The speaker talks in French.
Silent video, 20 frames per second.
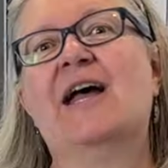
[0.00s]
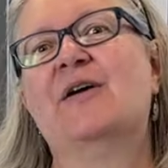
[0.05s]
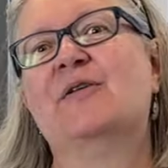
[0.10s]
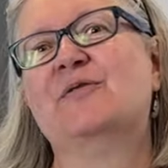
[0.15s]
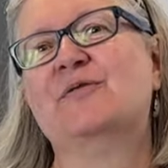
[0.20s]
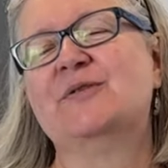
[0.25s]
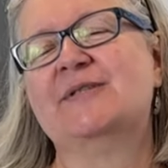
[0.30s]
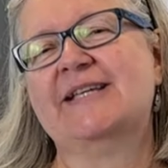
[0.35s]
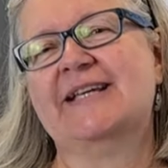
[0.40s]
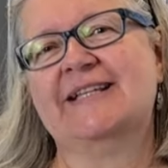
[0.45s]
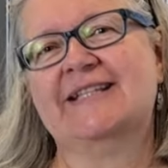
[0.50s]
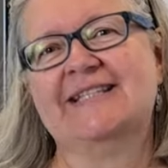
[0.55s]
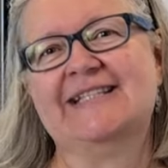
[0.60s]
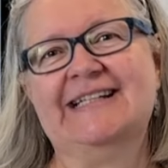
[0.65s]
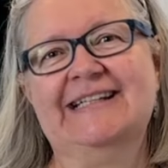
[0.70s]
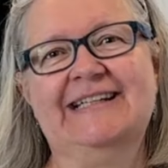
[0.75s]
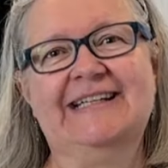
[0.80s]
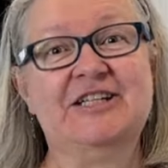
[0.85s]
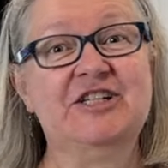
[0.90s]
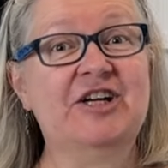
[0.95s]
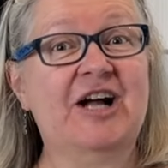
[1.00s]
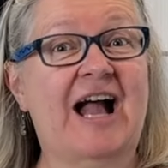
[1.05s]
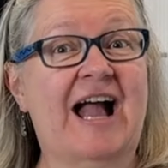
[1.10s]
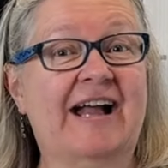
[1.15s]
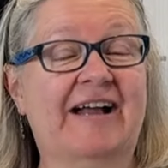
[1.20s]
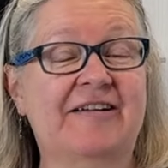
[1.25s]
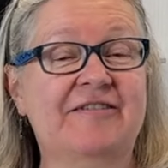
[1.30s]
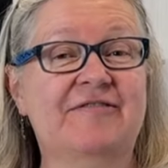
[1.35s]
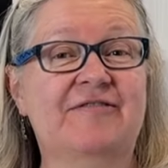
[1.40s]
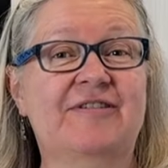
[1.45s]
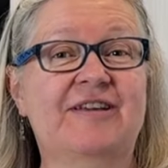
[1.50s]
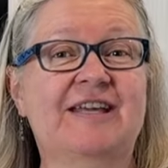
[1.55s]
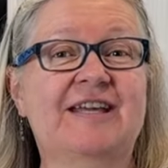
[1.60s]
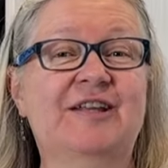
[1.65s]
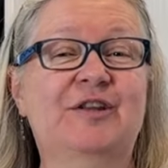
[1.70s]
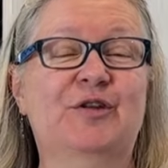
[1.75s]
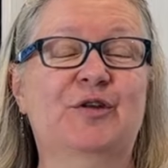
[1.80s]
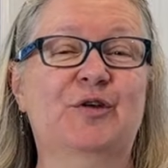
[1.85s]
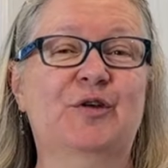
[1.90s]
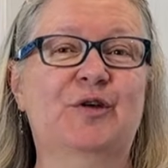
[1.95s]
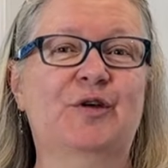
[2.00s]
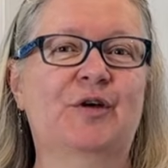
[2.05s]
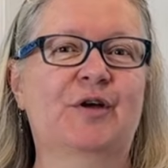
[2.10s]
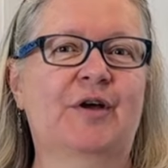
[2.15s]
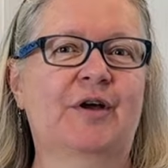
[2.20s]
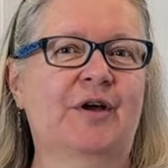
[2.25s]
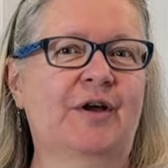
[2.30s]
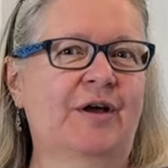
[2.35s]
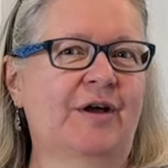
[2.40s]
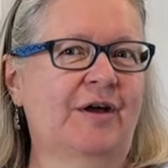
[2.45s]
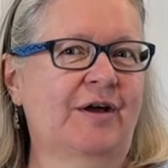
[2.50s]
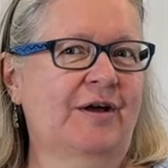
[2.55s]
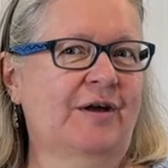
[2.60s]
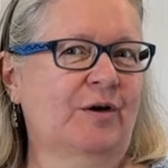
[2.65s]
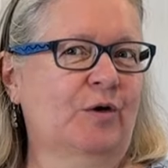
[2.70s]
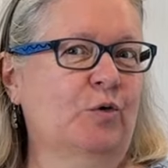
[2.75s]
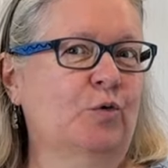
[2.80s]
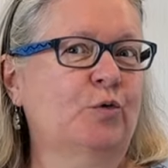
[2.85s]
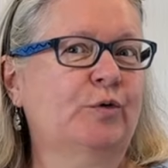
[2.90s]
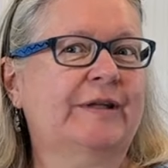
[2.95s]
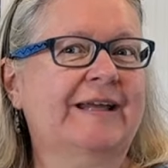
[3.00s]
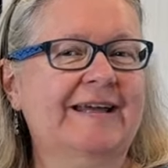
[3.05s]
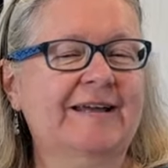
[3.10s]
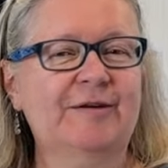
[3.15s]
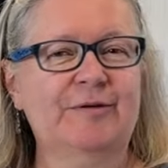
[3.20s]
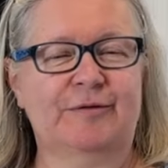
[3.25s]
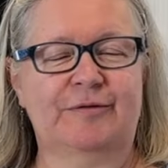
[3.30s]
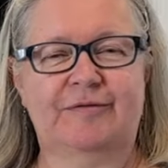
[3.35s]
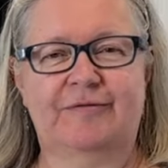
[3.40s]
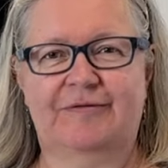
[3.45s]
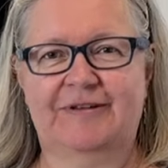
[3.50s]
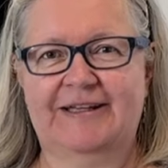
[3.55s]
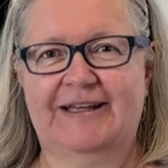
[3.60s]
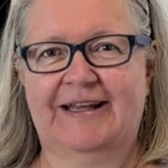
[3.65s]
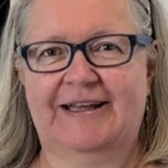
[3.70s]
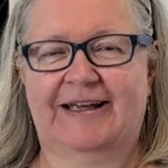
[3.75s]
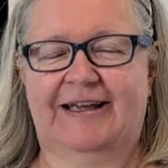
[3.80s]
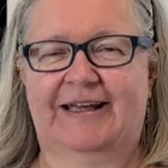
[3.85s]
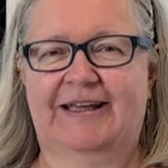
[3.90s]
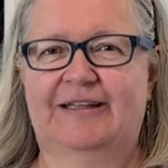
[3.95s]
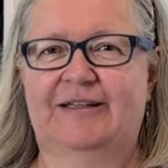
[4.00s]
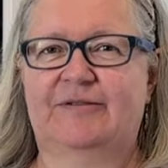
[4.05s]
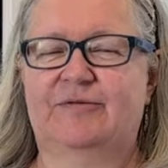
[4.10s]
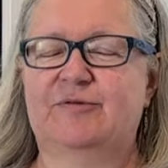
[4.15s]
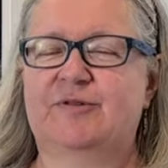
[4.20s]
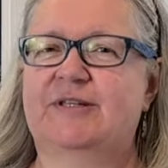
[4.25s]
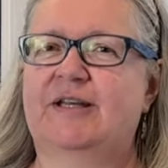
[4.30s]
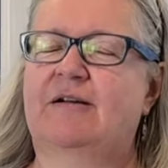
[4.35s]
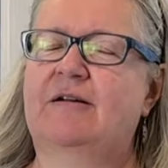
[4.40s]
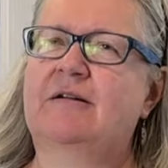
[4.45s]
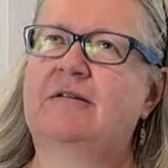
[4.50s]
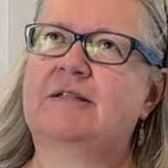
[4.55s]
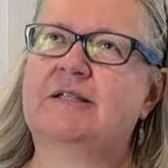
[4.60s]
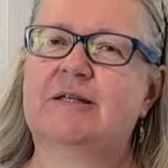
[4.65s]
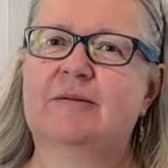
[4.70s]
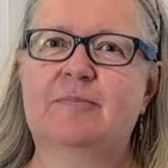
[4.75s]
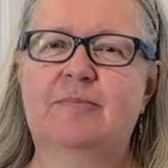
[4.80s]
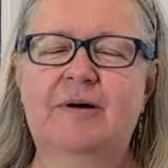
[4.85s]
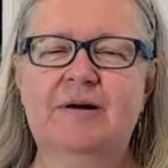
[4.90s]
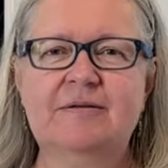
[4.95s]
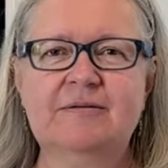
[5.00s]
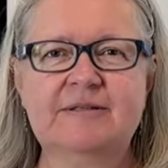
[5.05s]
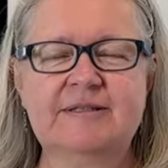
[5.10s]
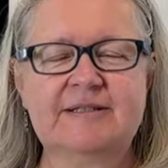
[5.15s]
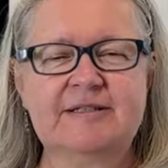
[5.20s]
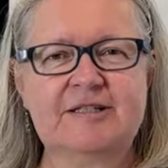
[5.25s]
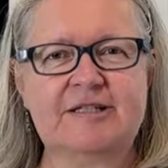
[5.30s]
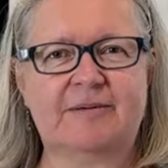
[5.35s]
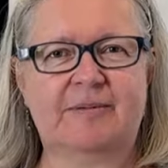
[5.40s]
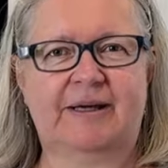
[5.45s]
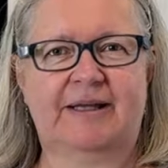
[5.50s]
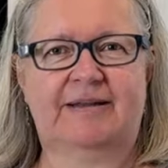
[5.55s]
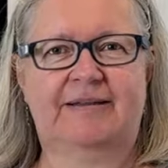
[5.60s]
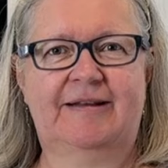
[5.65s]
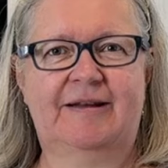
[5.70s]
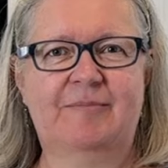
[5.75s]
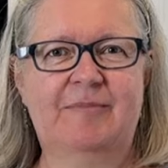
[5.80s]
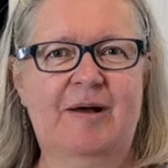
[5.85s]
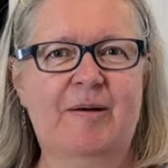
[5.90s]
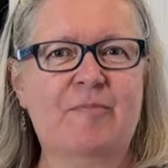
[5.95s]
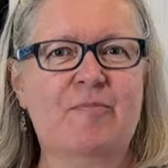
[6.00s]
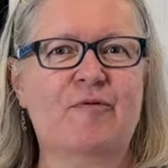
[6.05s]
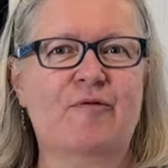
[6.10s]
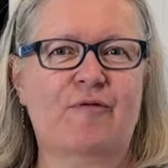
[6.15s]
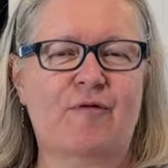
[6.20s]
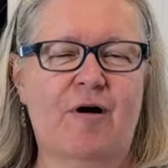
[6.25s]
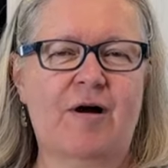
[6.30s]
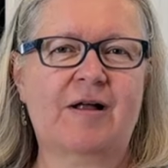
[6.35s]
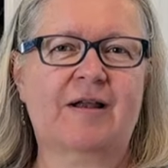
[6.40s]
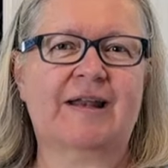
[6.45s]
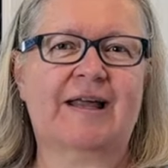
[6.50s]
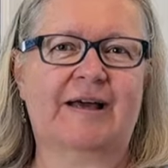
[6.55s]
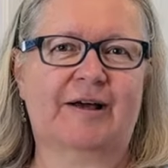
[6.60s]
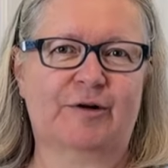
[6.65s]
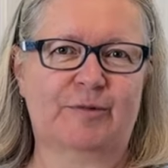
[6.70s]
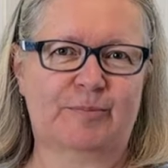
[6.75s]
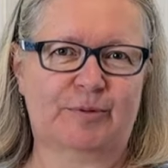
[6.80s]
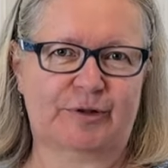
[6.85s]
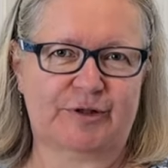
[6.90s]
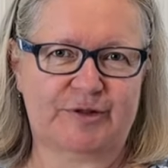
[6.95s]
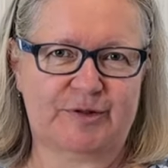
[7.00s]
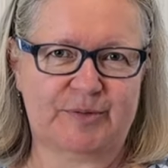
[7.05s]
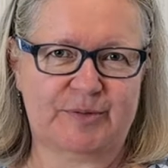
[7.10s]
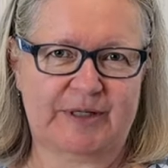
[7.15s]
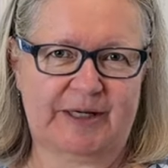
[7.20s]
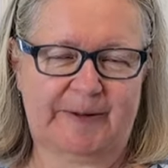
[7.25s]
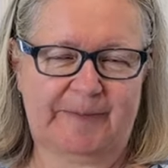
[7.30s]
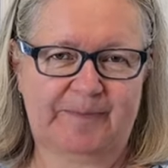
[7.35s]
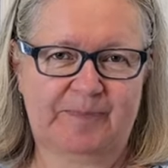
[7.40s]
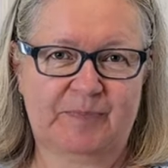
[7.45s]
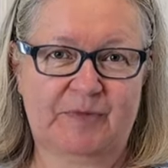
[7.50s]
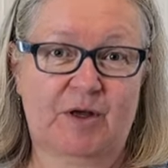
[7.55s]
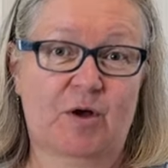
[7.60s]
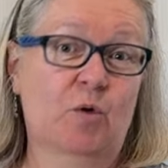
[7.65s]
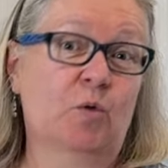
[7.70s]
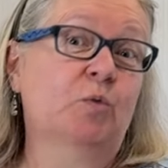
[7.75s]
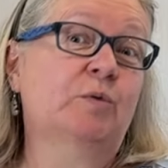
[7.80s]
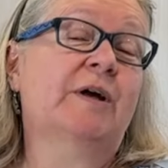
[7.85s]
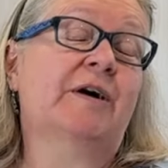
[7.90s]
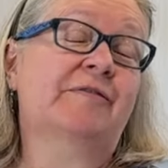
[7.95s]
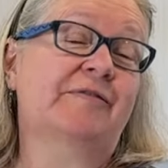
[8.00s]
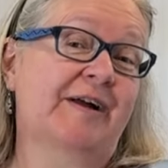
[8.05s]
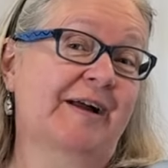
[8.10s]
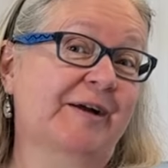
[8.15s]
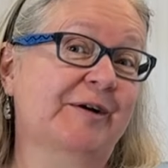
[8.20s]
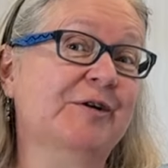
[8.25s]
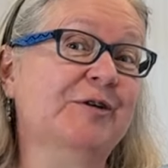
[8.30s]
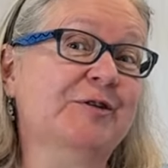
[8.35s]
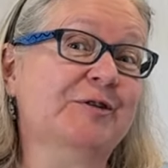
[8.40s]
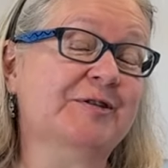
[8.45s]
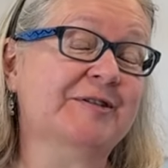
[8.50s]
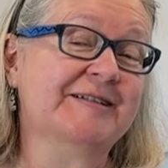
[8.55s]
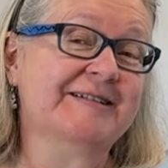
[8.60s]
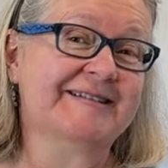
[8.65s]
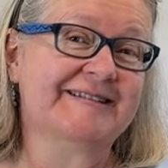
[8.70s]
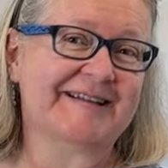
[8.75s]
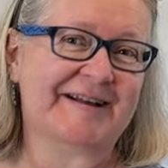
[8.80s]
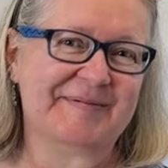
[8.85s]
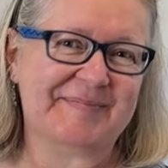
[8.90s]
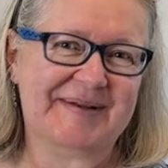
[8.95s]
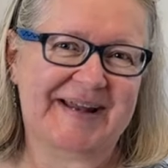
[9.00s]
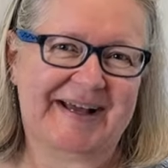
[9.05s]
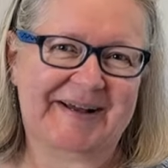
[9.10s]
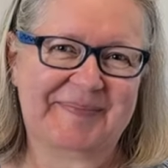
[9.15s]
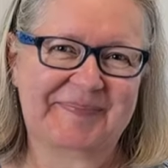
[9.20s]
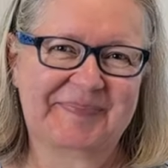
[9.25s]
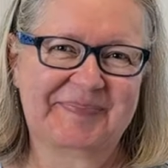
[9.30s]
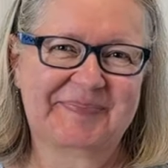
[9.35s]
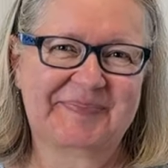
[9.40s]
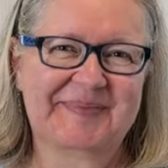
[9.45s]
Vous est-il déjà arrivé de goûter une vinaigrette et vous dire Ah, oh, c'est bon ça, j'aimerais tellement pouvoir la reproduire ou d'en faire une semblable?